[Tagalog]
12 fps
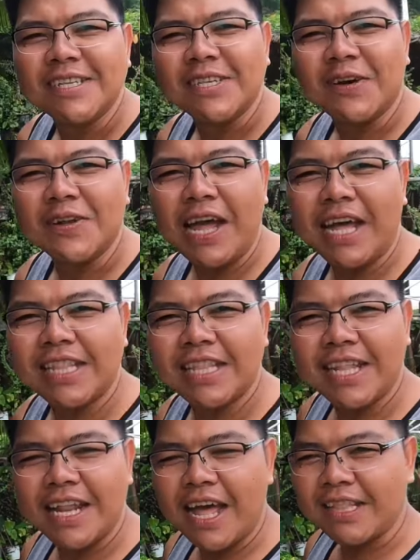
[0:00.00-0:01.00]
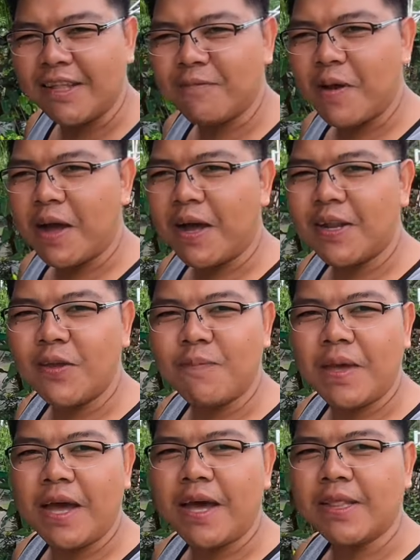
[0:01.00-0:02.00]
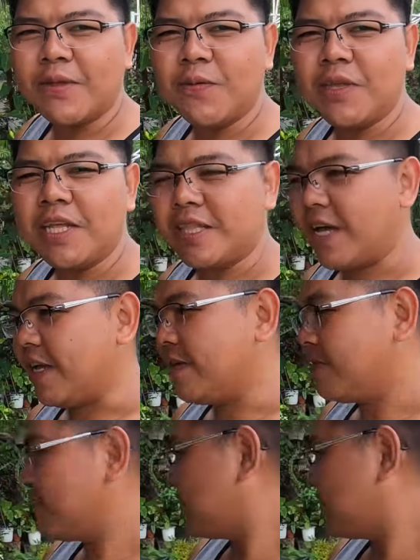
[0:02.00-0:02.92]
so nahatid na natin mga kanipi at uwi na tayo.